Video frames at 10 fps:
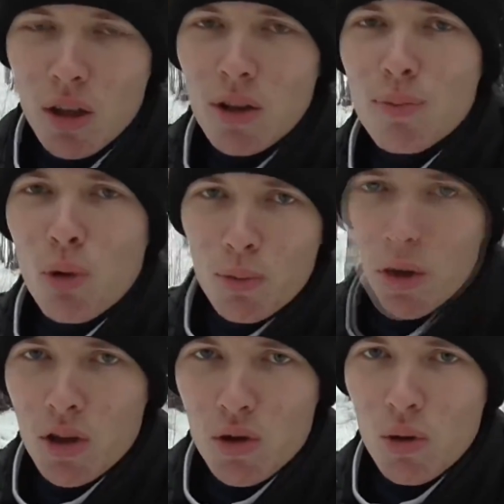и не
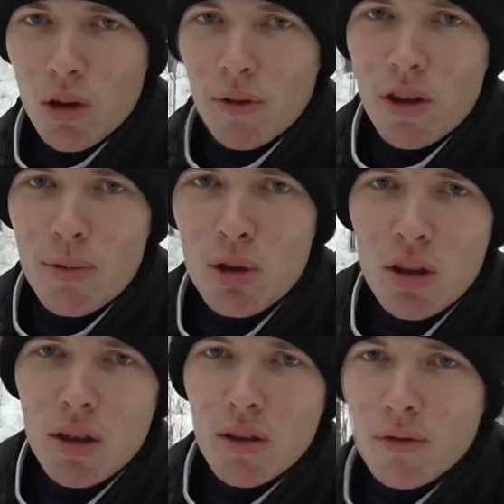помните, сколько
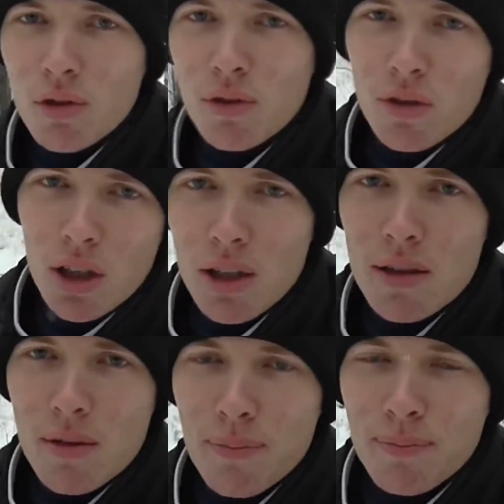времени вы
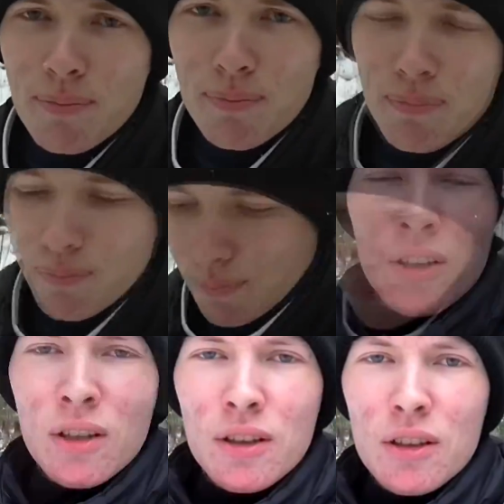двигались.
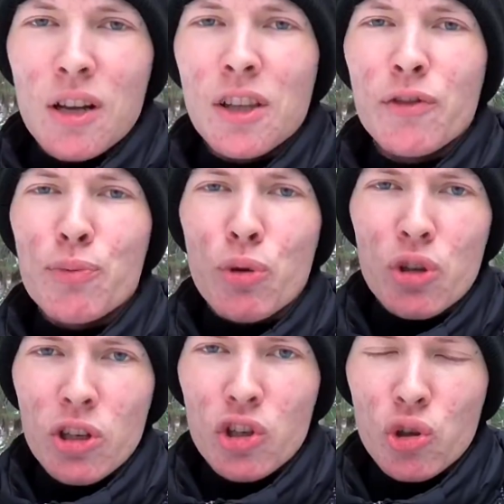Когда вы
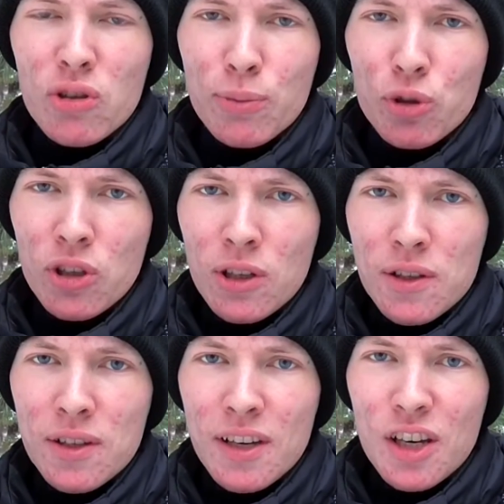поняли, что
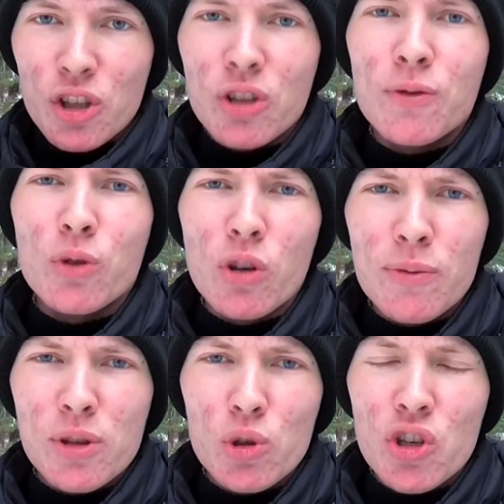заблудились, ни в
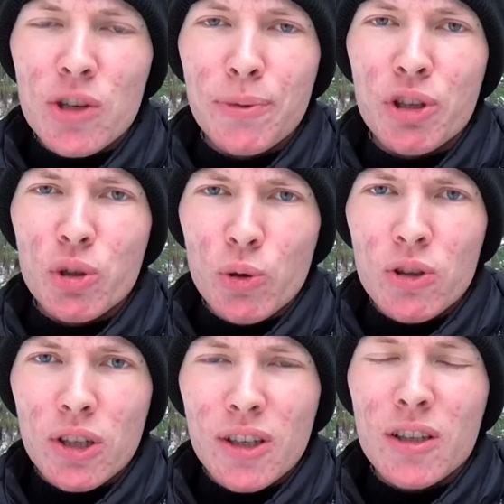коем случае не
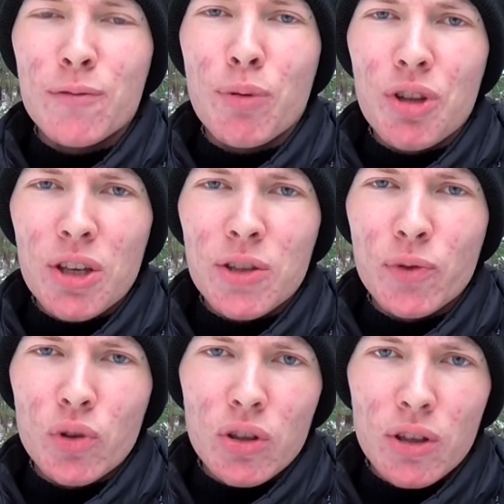паникуйте и не
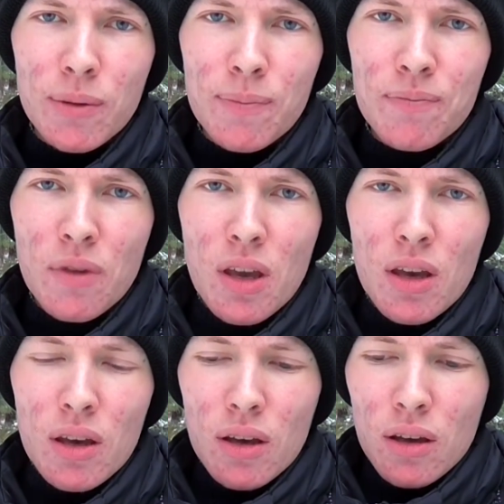впадайте в уныние.
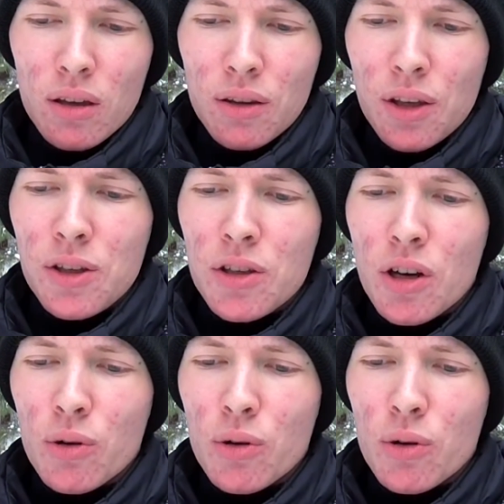Найдите